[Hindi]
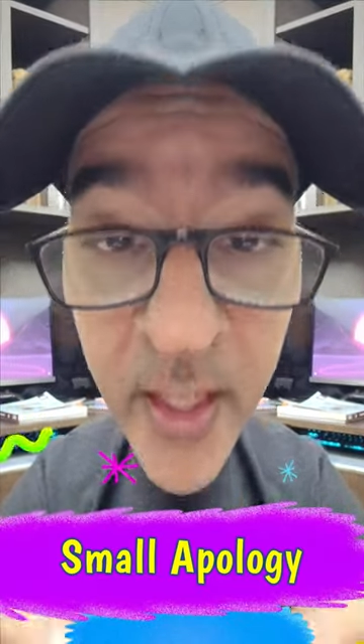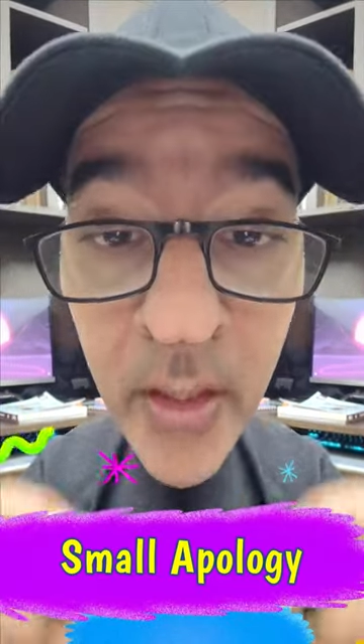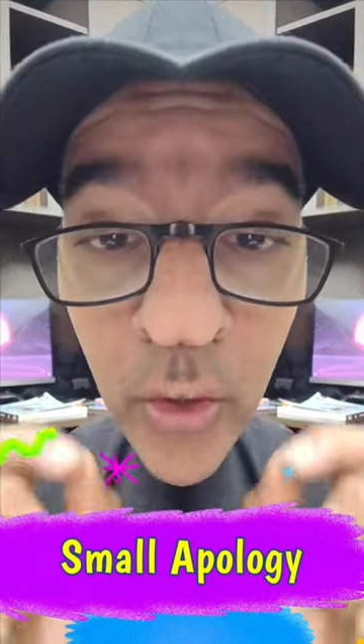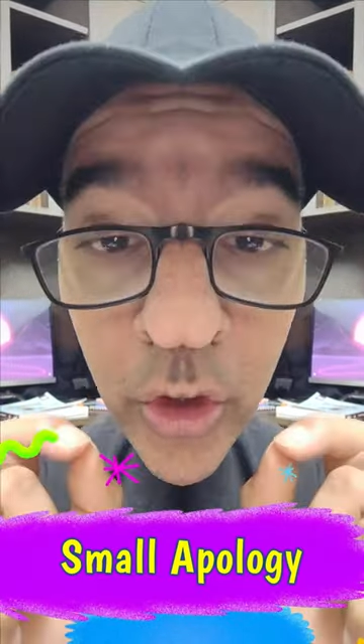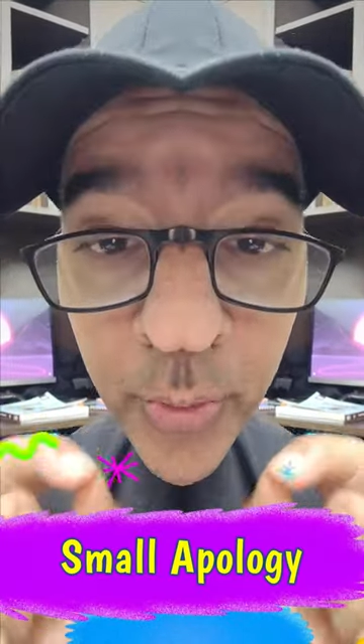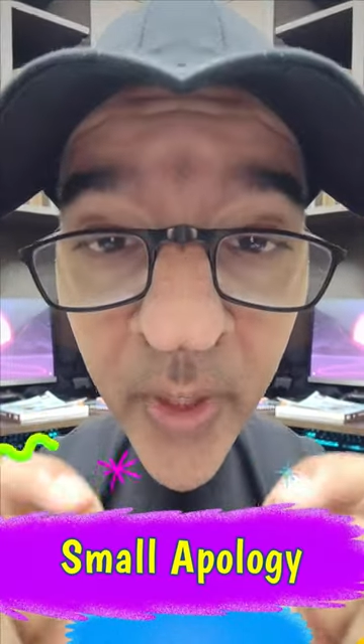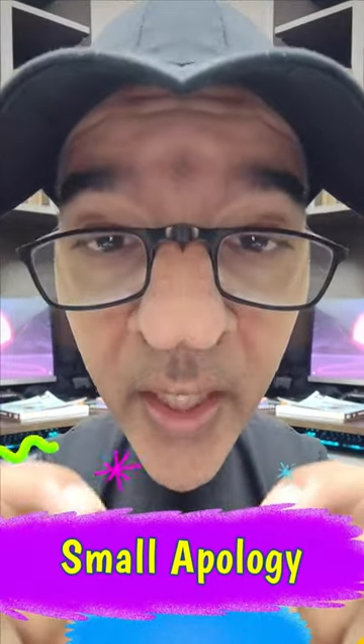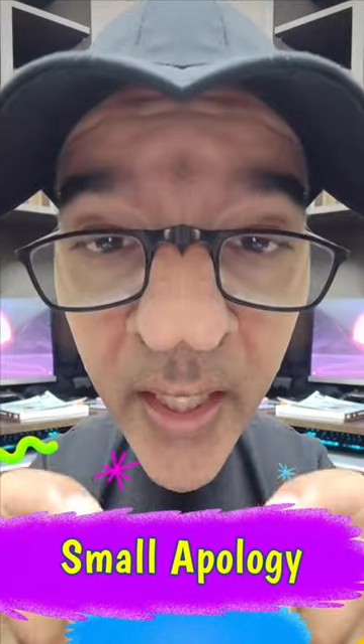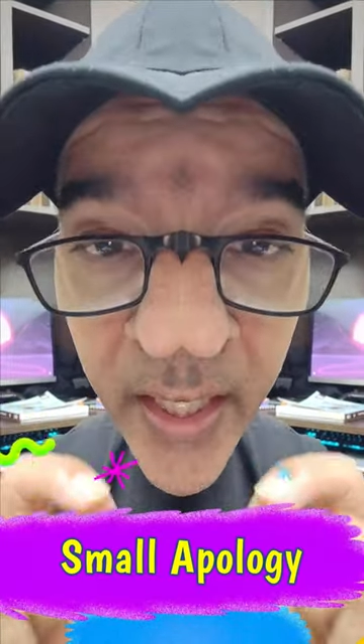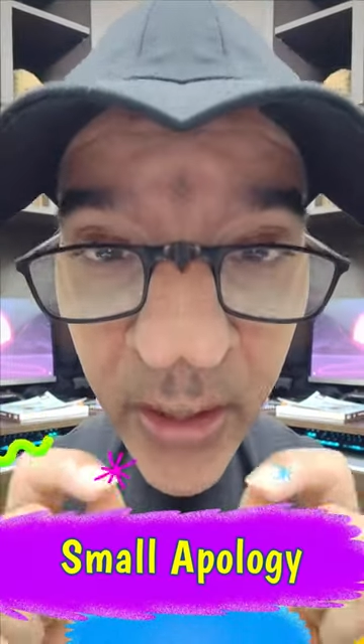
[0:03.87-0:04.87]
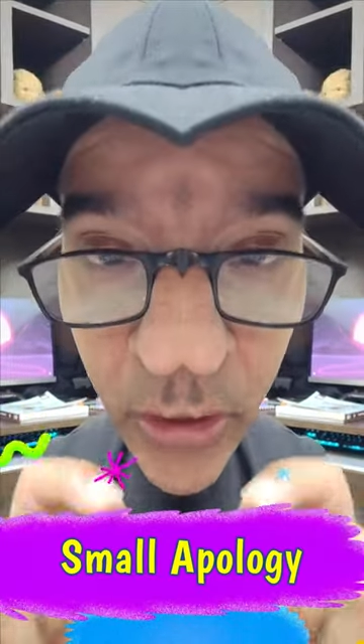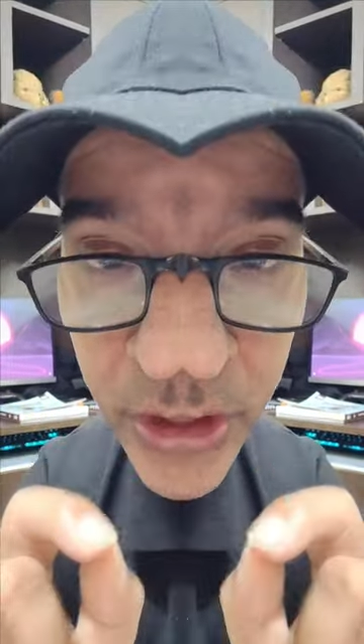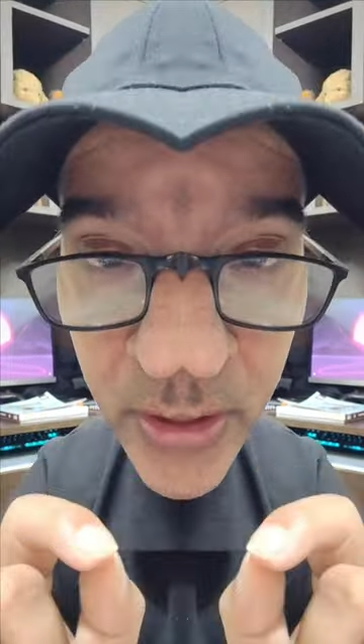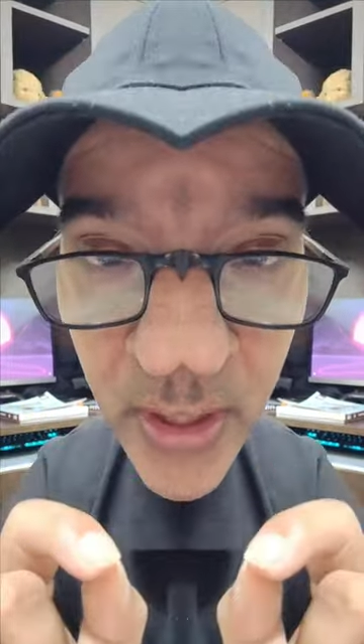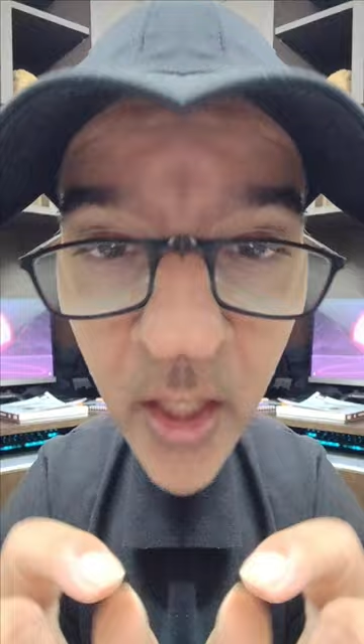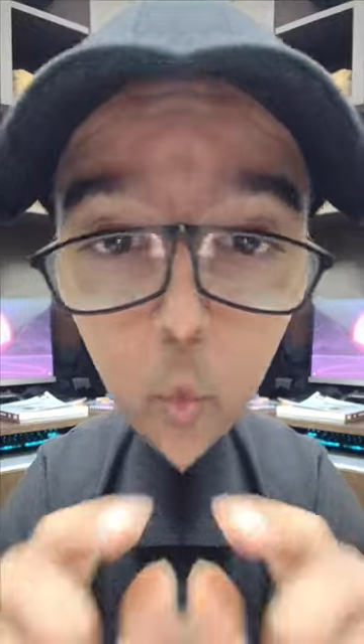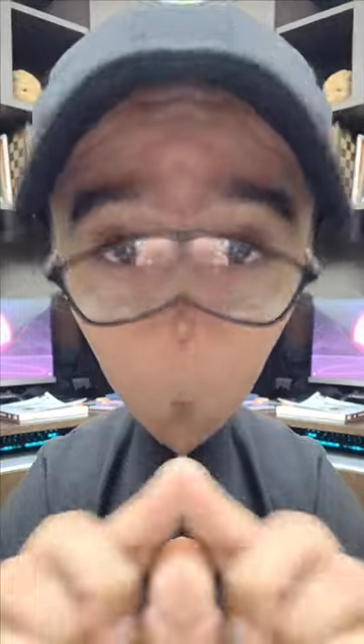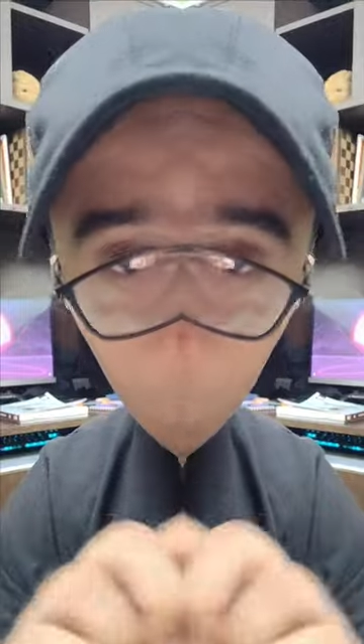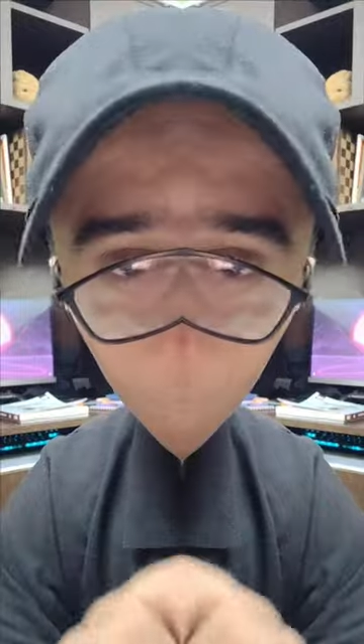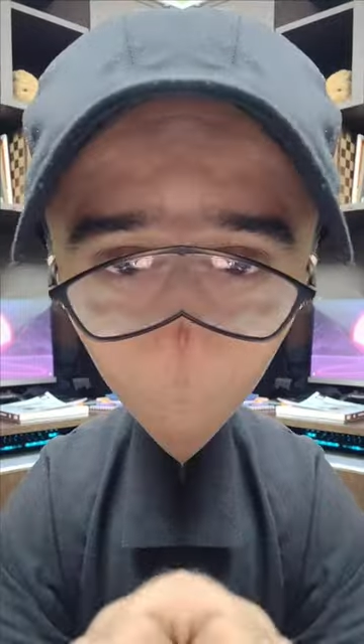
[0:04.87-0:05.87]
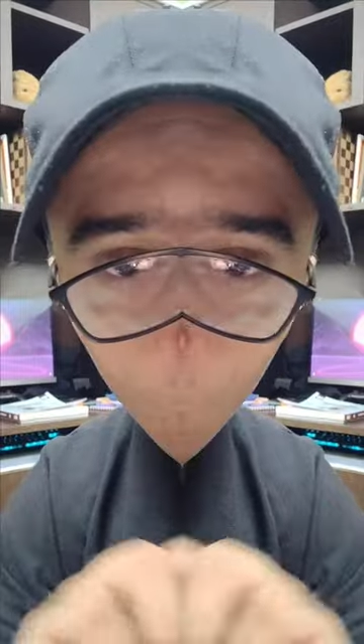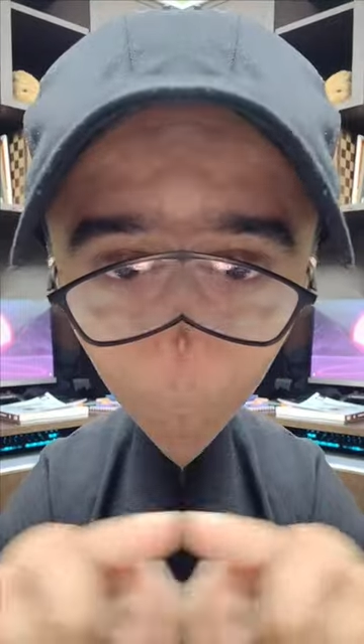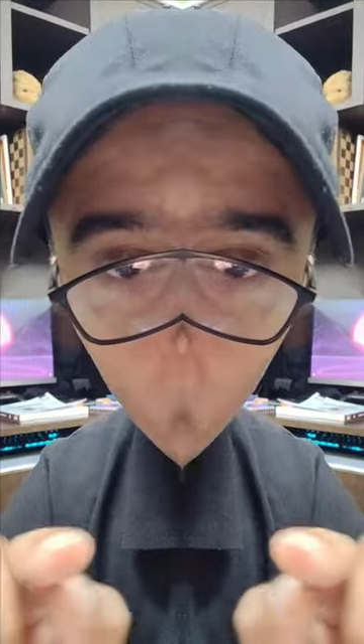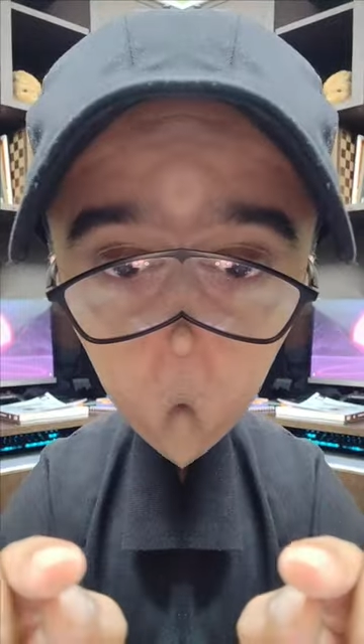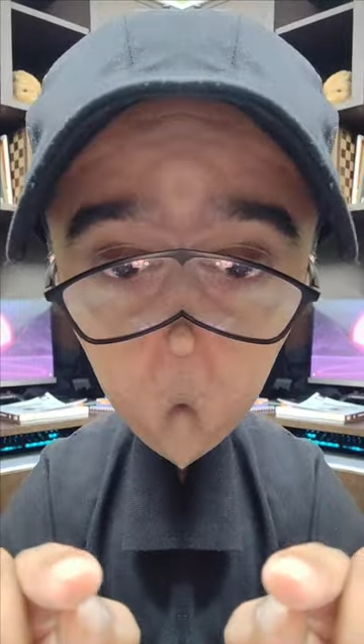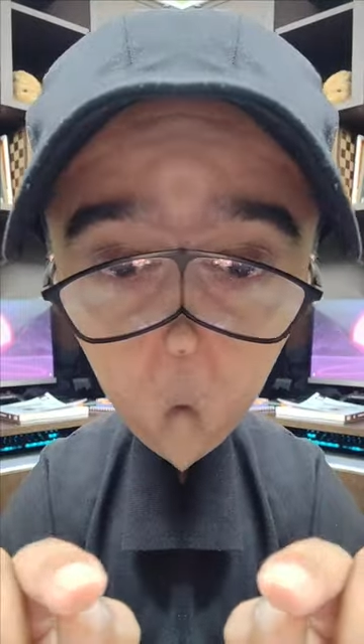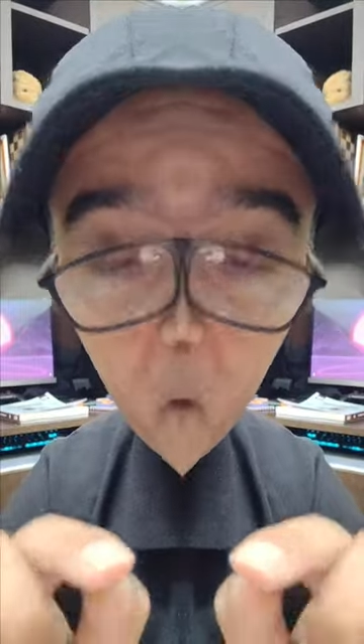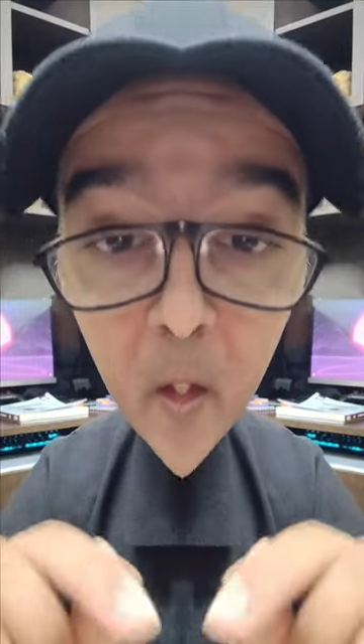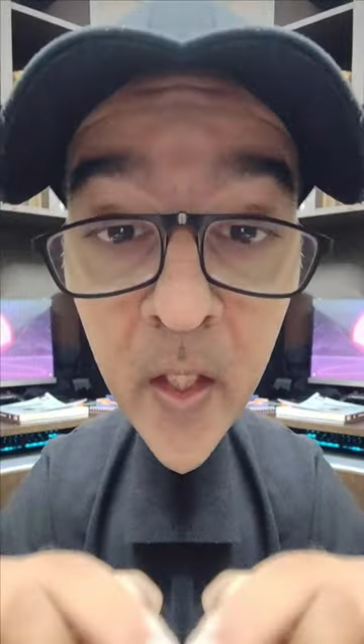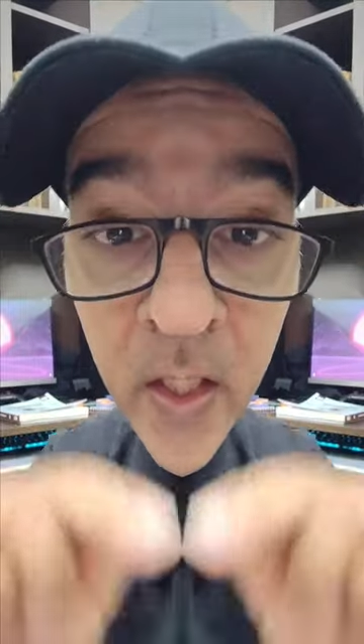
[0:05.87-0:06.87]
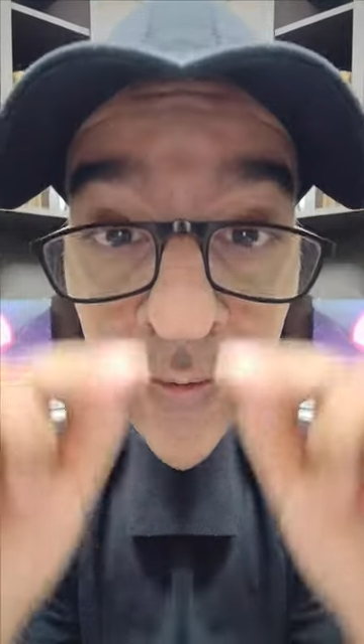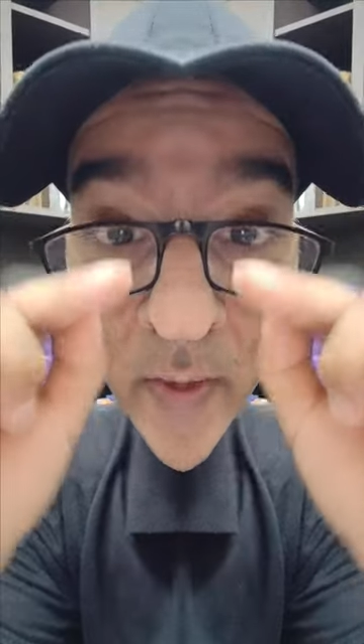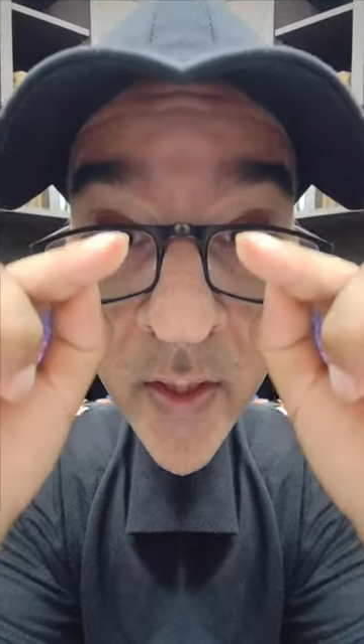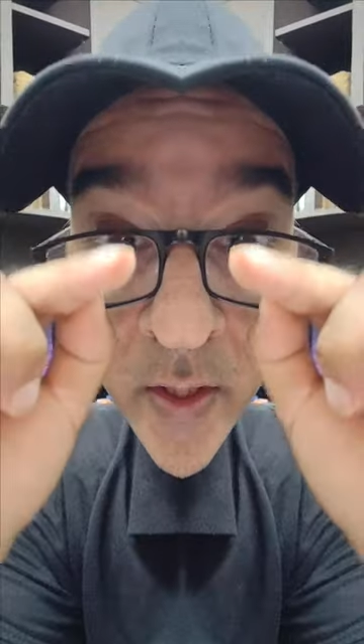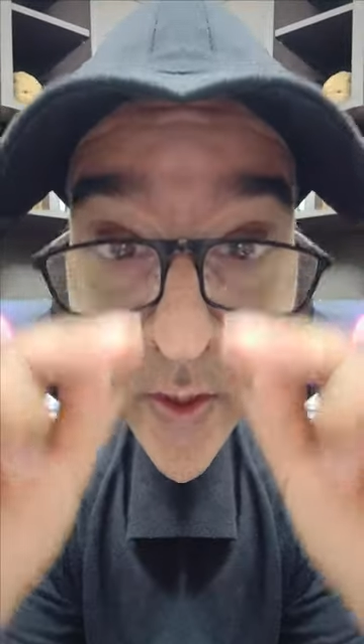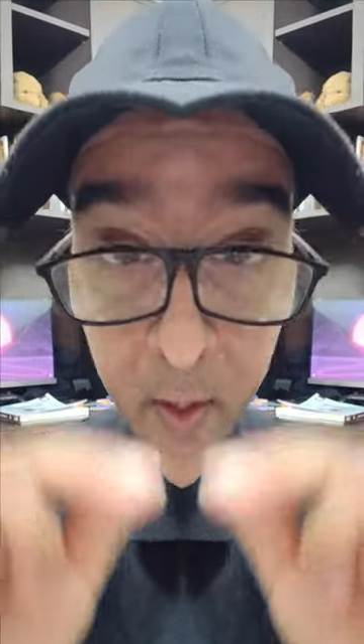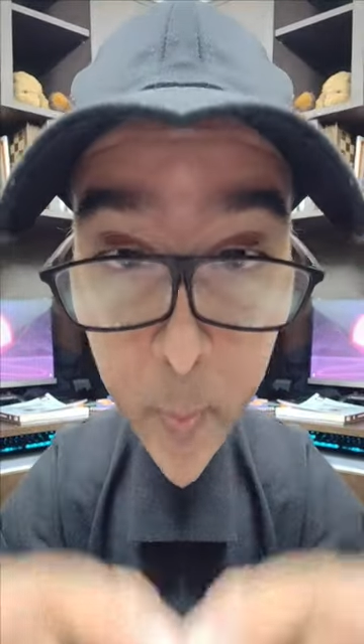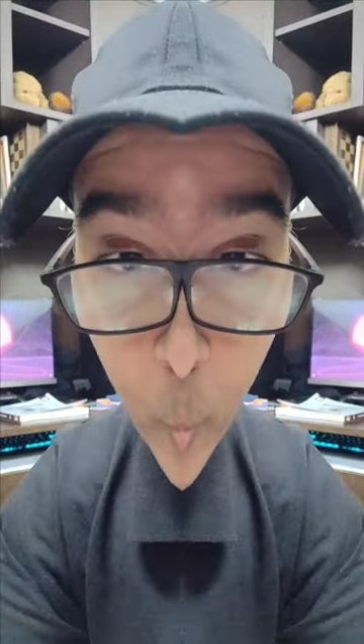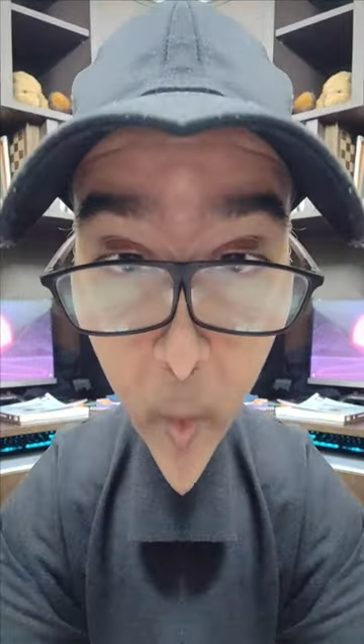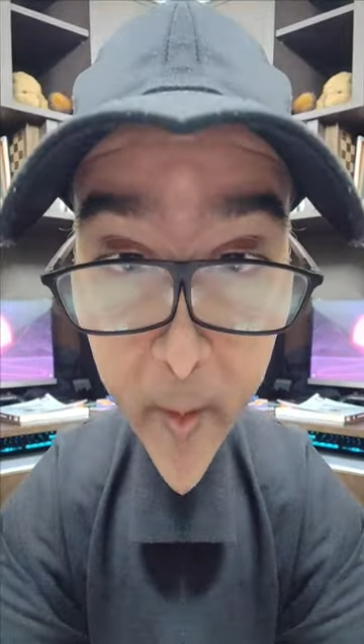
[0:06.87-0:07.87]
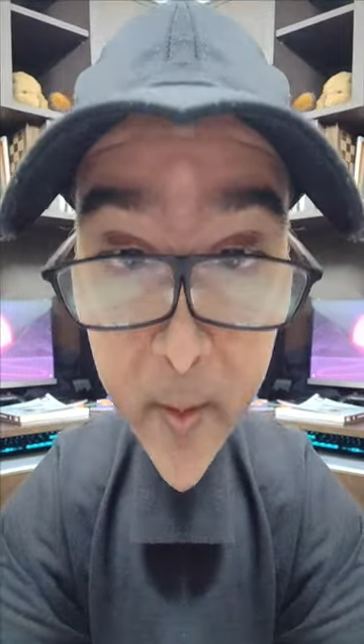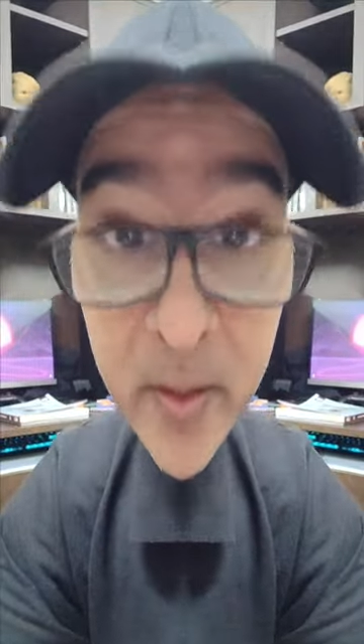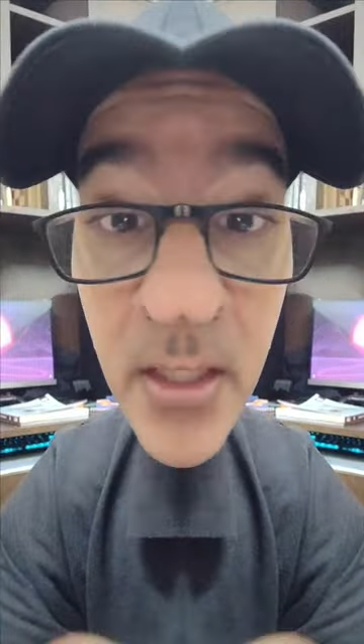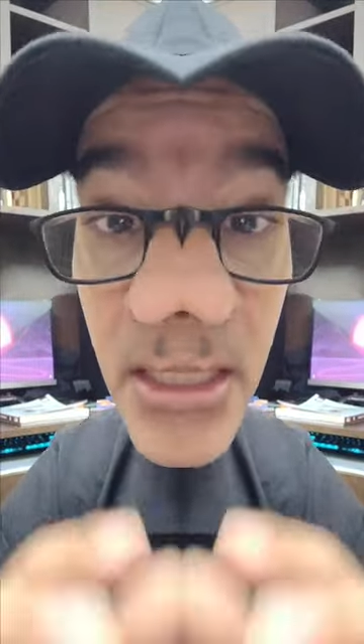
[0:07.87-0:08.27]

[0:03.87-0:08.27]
है उसमें एक क्वेश्चन था जो दो पॉइंट से इक्वी डिस्टेंट पॉइंट्स